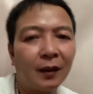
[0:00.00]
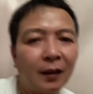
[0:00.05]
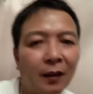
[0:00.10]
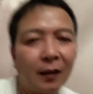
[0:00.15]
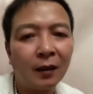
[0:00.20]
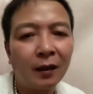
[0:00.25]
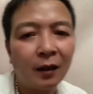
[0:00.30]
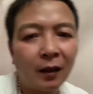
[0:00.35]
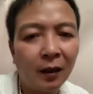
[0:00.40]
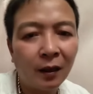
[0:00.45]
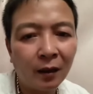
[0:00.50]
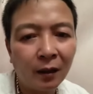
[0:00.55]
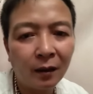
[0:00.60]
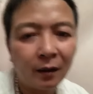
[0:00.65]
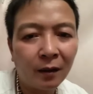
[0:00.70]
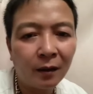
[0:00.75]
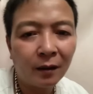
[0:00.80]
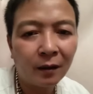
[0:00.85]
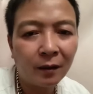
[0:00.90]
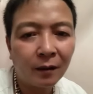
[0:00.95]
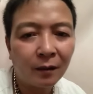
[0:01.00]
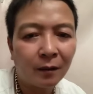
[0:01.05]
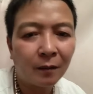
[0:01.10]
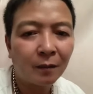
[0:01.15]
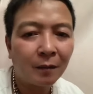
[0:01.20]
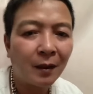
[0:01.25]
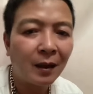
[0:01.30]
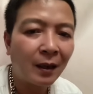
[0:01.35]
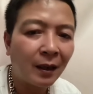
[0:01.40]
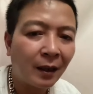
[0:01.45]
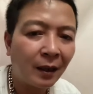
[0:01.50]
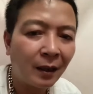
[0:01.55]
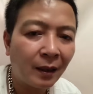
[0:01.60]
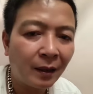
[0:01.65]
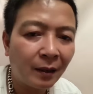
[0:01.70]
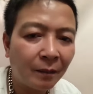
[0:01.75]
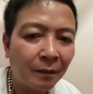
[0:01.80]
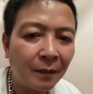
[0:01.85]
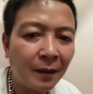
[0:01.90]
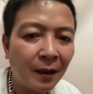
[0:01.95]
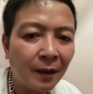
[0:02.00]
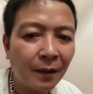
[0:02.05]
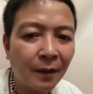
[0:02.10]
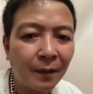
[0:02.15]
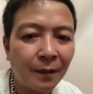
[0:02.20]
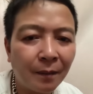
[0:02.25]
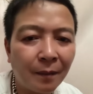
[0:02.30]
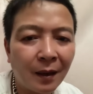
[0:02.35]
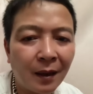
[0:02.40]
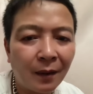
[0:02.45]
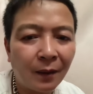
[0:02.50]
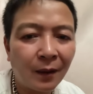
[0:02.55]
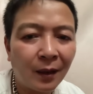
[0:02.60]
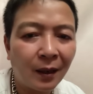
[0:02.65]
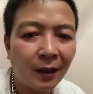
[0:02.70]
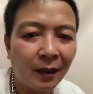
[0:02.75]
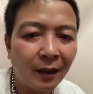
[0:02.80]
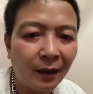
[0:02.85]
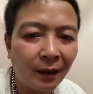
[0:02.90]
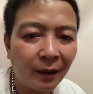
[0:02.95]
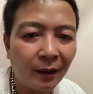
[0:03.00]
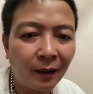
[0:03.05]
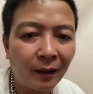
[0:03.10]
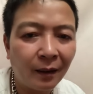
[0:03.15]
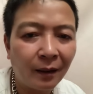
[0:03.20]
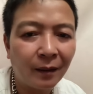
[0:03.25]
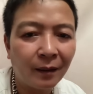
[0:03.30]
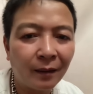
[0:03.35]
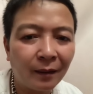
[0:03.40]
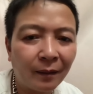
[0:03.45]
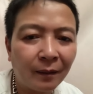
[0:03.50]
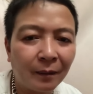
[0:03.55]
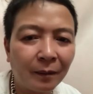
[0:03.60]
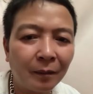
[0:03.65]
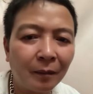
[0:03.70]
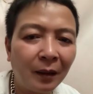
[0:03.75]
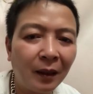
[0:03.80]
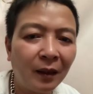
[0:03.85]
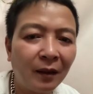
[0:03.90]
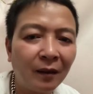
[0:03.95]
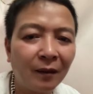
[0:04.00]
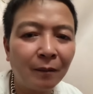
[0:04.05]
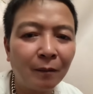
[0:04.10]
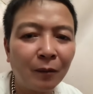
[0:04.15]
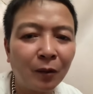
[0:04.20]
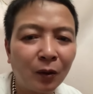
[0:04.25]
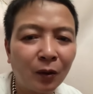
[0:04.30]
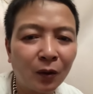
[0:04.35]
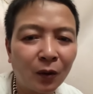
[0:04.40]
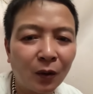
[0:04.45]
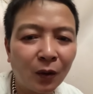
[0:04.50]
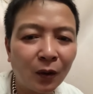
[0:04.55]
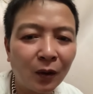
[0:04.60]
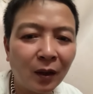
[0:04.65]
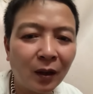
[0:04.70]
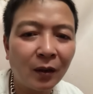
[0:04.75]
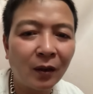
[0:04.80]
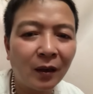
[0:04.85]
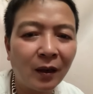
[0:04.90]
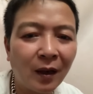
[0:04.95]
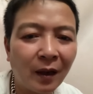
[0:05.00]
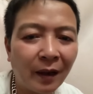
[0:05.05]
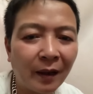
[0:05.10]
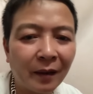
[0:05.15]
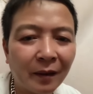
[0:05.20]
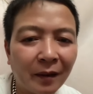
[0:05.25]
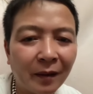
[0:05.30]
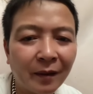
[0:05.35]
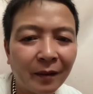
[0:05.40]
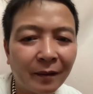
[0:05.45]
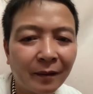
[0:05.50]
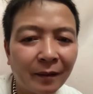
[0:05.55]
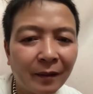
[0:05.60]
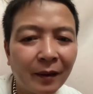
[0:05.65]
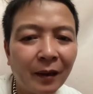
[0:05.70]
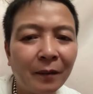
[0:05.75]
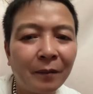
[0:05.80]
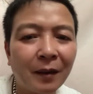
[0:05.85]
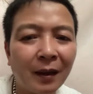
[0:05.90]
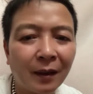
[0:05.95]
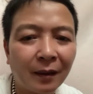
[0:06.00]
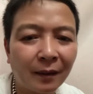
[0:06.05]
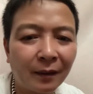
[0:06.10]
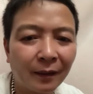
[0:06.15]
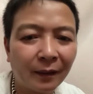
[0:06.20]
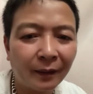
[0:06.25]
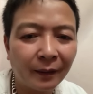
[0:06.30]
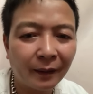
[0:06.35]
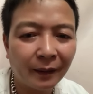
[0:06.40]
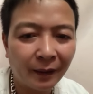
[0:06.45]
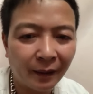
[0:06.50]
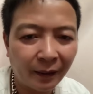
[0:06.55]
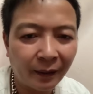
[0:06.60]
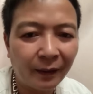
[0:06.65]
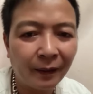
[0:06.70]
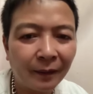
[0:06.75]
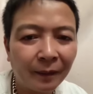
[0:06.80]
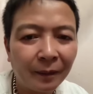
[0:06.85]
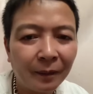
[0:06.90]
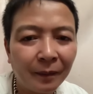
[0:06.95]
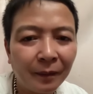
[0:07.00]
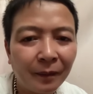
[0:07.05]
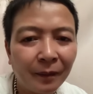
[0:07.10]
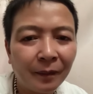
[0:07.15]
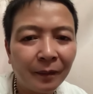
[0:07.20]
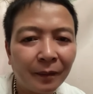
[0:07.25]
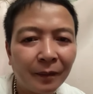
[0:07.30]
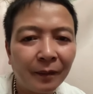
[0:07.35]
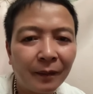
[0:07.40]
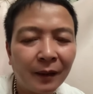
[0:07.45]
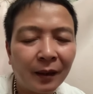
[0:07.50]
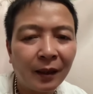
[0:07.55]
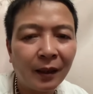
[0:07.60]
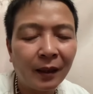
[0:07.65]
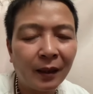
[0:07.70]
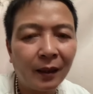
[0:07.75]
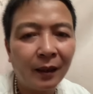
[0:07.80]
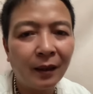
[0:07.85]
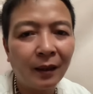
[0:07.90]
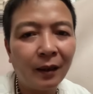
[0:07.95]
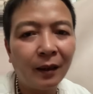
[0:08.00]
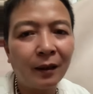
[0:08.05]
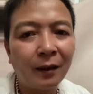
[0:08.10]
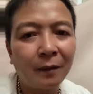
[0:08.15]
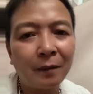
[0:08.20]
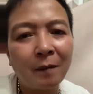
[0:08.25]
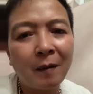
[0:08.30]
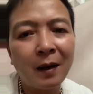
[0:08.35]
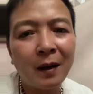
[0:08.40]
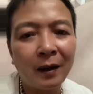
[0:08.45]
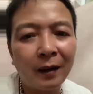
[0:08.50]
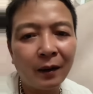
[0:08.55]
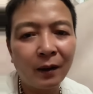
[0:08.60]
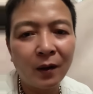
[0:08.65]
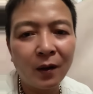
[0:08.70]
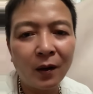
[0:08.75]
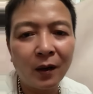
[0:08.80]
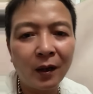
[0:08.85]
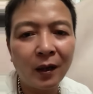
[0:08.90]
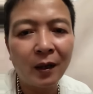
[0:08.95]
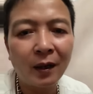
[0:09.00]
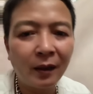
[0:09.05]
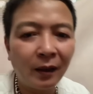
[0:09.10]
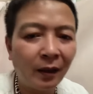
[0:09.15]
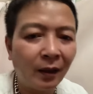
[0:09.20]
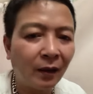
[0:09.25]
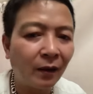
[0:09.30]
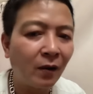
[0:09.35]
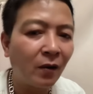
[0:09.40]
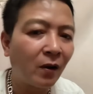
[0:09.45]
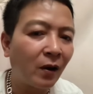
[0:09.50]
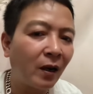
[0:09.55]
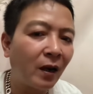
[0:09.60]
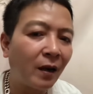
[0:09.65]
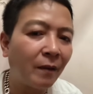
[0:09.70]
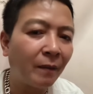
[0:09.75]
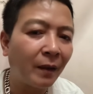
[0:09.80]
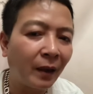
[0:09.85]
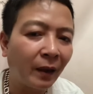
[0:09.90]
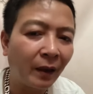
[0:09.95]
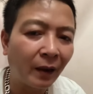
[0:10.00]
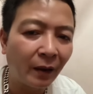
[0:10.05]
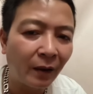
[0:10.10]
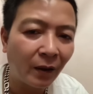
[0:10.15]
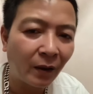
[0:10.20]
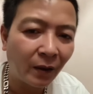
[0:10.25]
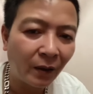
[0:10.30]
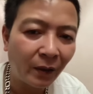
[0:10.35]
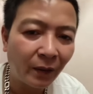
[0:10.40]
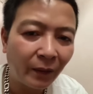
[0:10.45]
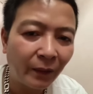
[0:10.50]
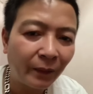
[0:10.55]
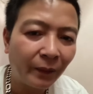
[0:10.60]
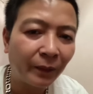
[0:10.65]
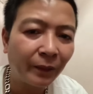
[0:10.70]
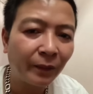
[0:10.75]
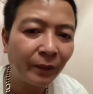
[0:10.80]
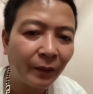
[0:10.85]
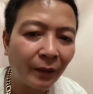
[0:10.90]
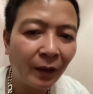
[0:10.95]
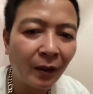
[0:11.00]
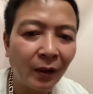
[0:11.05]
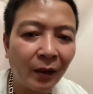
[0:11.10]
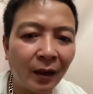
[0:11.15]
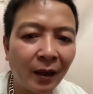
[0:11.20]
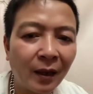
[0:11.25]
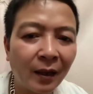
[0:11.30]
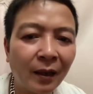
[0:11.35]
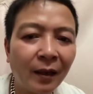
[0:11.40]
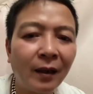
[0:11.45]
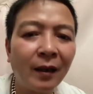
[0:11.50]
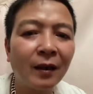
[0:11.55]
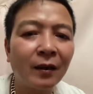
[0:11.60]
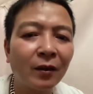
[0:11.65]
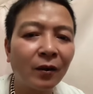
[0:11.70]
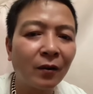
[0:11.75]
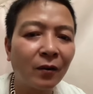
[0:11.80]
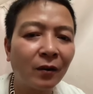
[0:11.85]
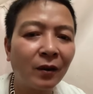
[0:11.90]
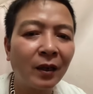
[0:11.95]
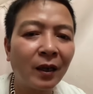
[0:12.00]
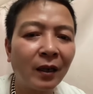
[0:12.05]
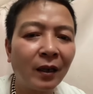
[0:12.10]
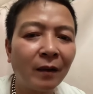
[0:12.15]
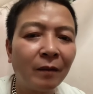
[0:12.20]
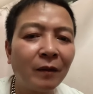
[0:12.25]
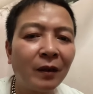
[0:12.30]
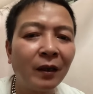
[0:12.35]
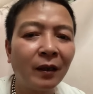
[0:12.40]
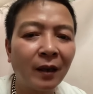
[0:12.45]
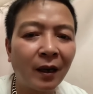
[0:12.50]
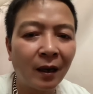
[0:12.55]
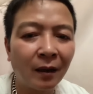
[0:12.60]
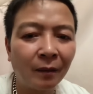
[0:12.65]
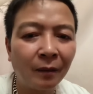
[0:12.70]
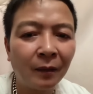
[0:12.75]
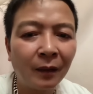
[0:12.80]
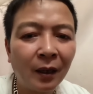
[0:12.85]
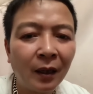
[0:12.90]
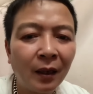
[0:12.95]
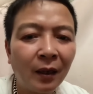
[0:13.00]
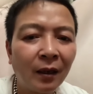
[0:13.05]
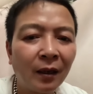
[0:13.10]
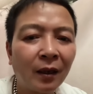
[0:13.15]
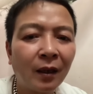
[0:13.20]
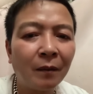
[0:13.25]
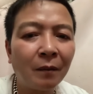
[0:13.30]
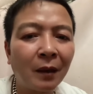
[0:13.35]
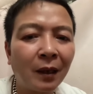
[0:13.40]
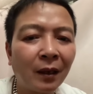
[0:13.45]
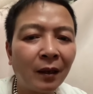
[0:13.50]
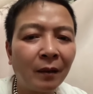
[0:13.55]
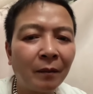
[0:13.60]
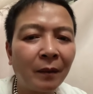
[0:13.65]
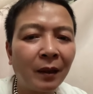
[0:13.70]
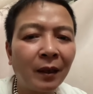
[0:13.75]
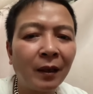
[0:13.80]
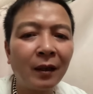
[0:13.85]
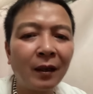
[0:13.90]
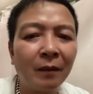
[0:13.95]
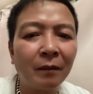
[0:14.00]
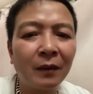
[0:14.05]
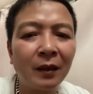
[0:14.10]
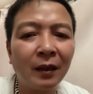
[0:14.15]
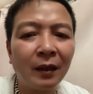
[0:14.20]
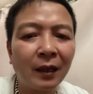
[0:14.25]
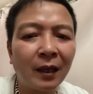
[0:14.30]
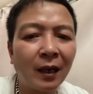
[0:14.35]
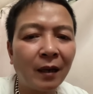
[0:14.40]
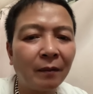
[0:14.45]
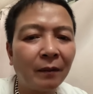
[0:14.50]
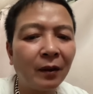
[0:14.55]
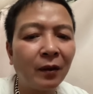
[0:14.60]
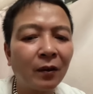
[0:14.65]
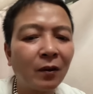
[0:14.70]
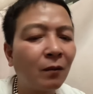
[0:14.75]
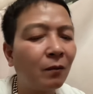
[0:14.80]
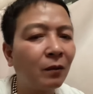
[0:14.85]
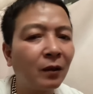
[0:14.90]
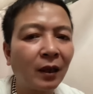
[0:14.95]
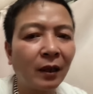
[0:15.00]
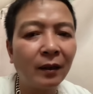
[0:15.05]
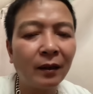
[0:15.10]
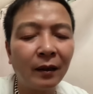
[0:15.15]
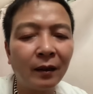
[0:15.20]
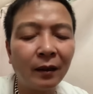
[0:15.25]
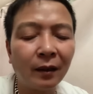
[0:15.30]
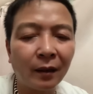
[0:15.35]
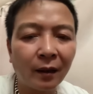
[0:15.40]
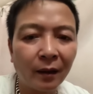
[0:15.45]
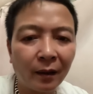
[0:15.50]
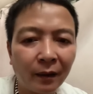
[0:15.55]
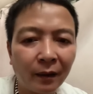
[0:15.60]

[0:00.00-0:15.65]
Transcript: thì à, bà bà bà Loan này thì bị một số người con gái kích bác đấy thế thì bà ấy đòi là ý là đòi lại mảnh đất đó đòi lại khi đã cho con trai năm 98 cái mảnh mảnh đất năm 98 thì nó không có giá trị gì cả